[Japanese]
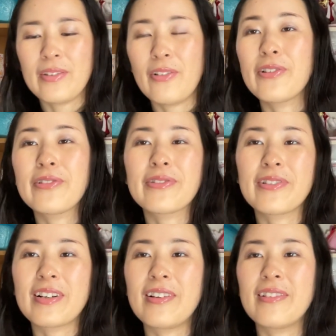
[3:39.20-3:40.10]
オイル
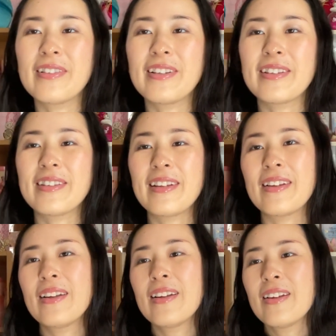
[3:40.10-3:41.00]
とかを入れ
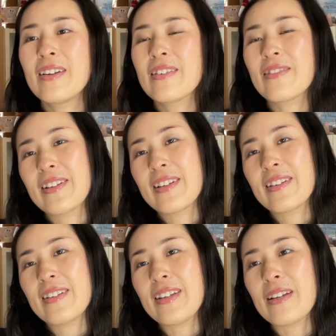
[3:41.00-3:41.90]
てこれ
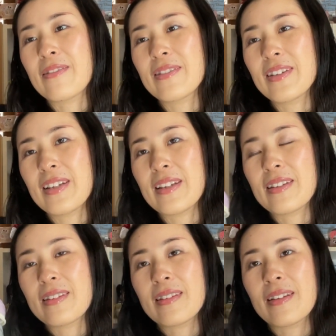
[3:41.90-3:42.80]
1個で
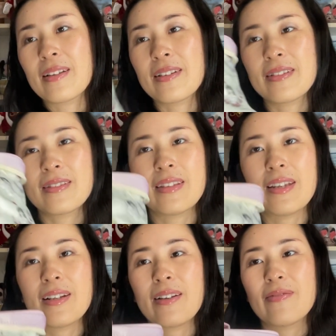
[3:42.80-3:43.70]

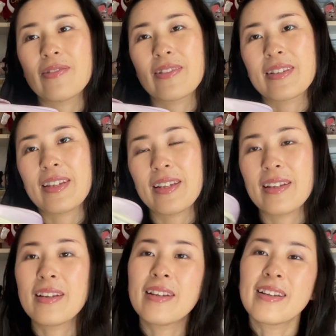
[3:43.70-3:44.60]
セーラームーンで
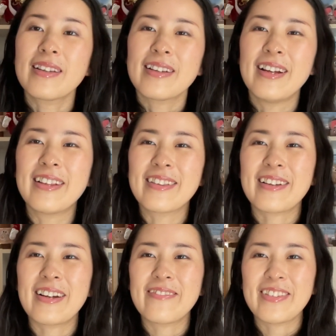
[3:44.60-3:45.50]

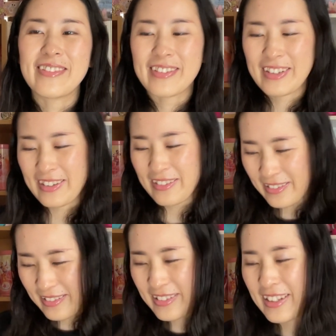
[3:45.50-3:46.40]
髪の毛
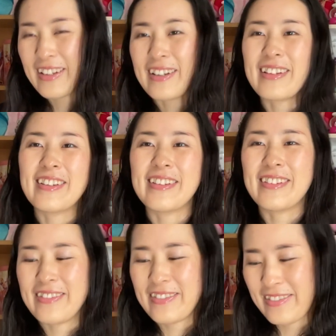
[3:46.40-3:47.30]
のケアがで
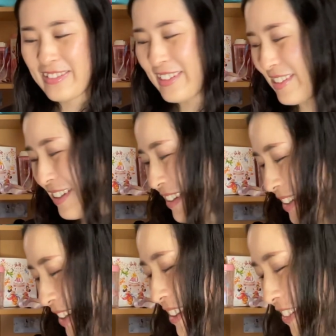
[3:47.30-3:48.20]
きるようにしたい
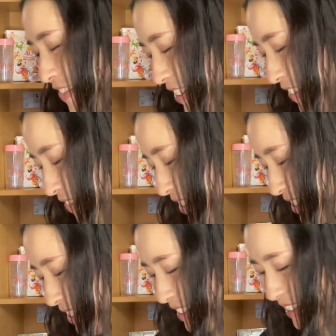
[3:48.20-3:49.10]
なって思いまし
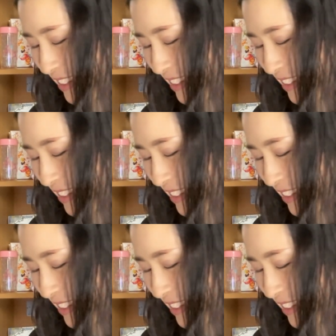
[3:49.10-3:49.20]
た。